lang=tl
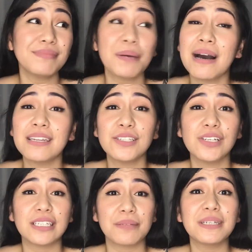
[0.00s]
namana nyo
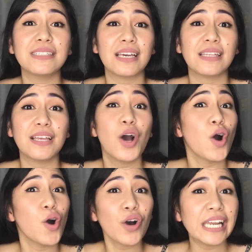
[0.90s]
lang naman yan,
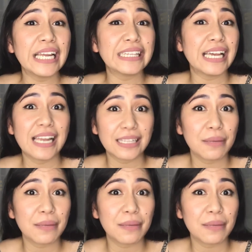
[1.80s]
okay lang dahil lahat